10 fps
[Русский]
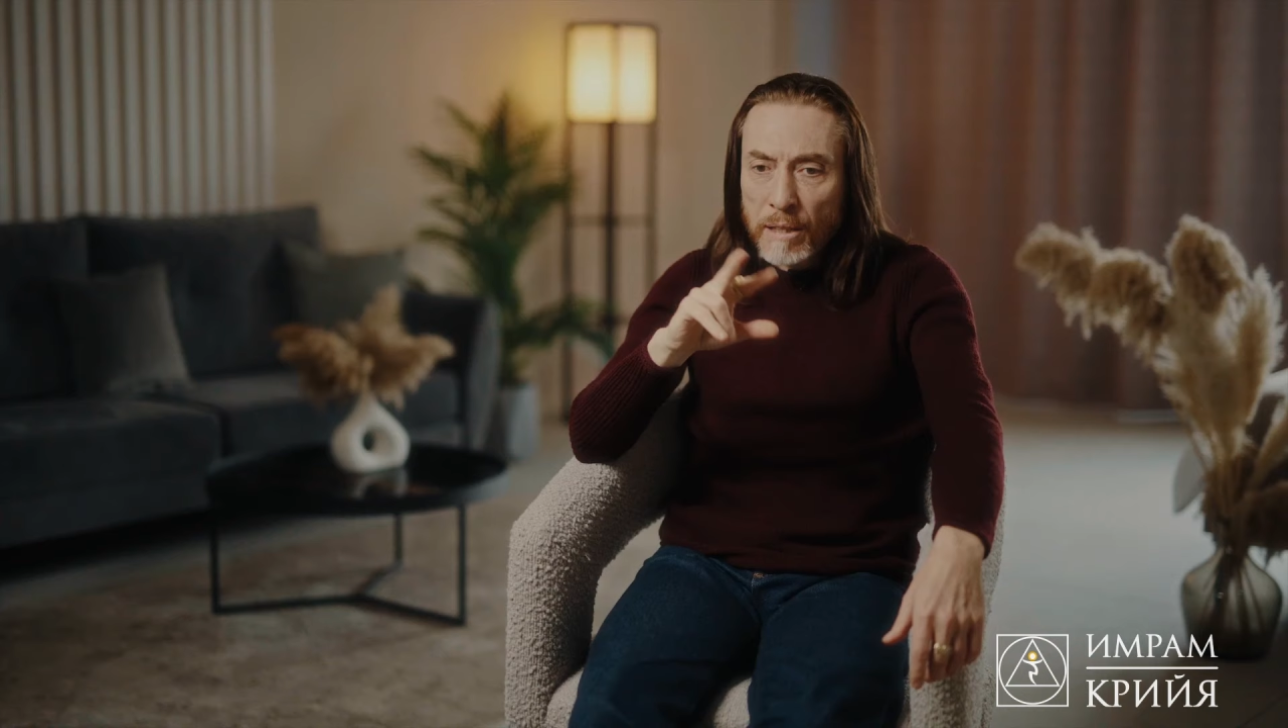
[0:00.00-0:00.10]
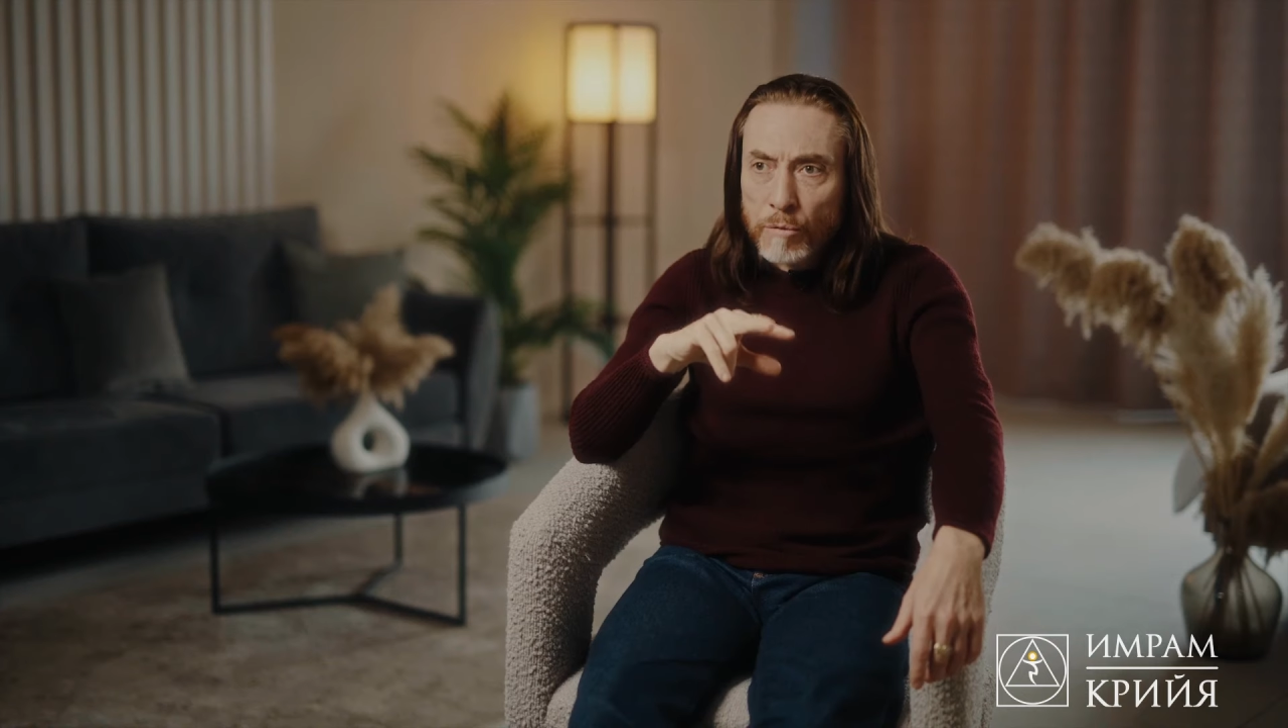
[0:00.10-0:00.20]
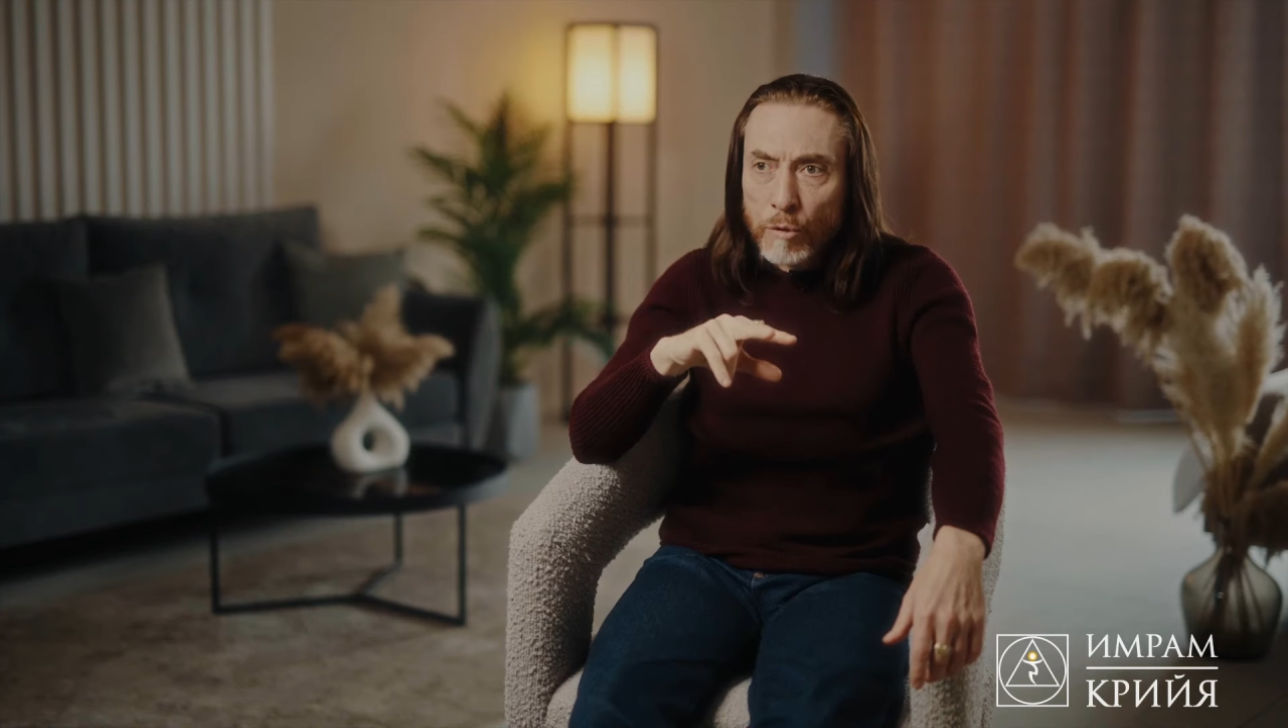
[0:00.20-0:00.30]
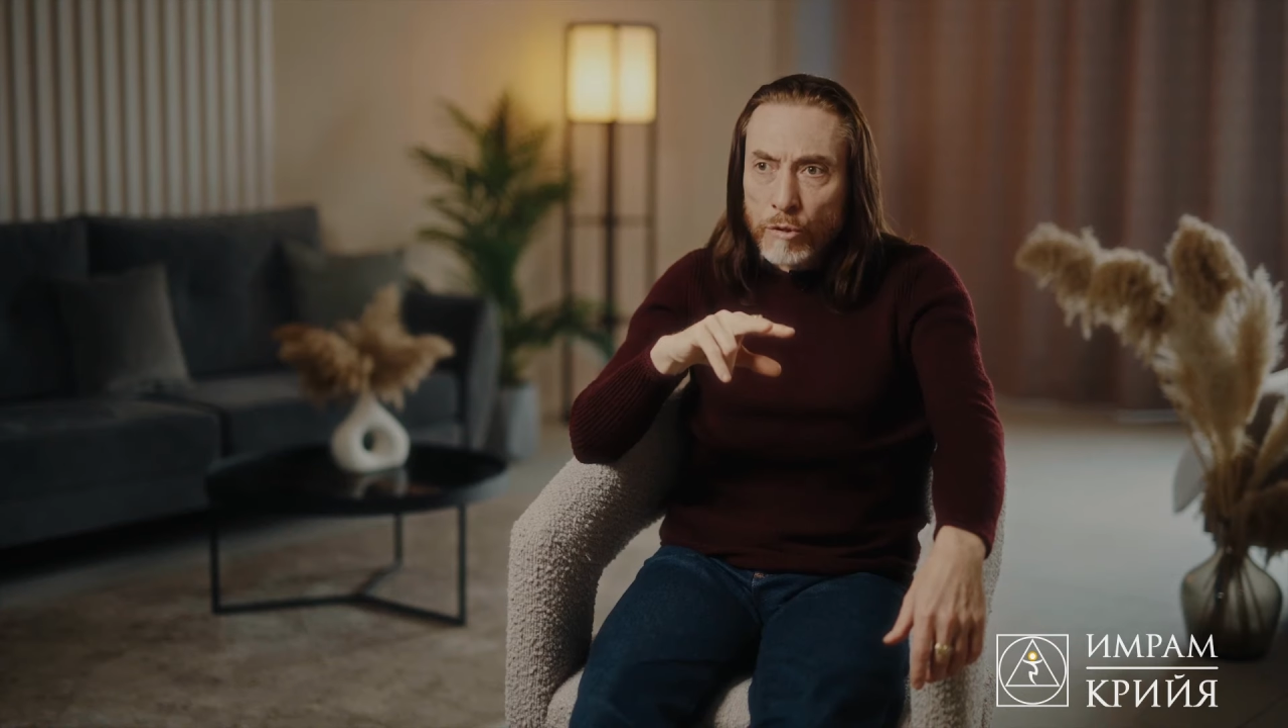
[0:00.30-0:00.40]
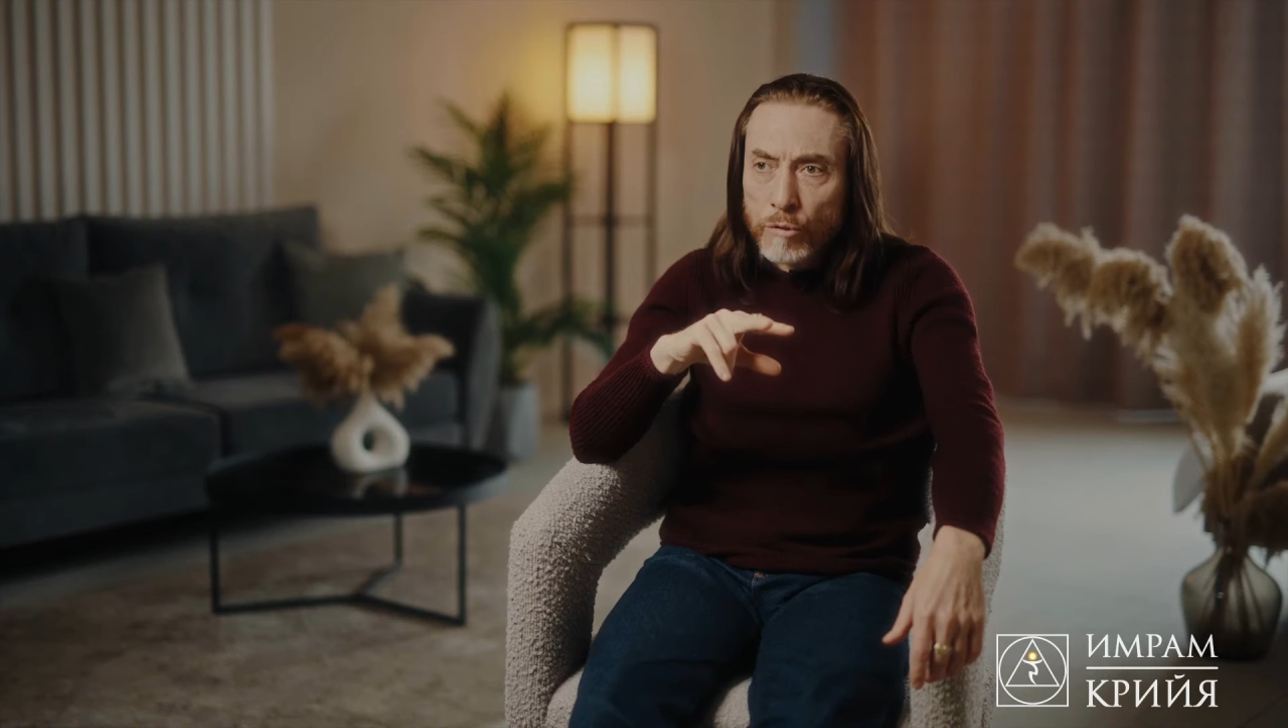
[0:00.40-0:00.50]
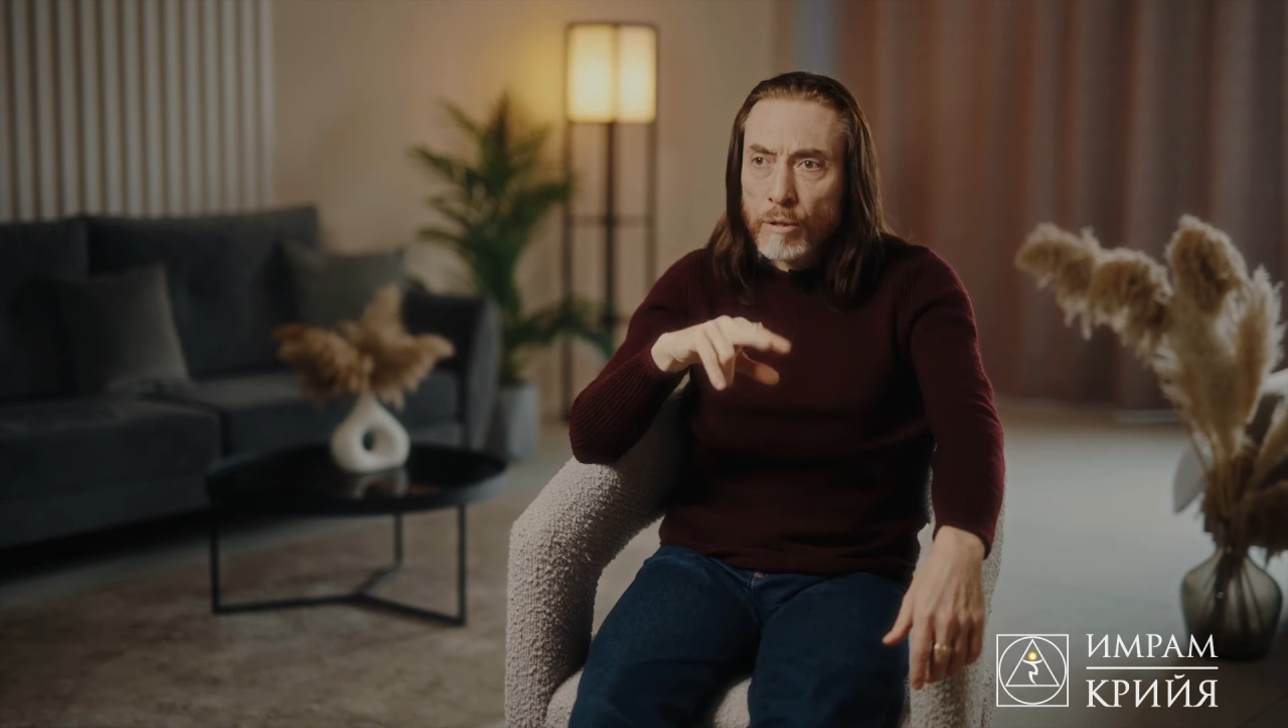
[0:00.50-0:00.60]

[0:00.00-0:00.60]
двоечку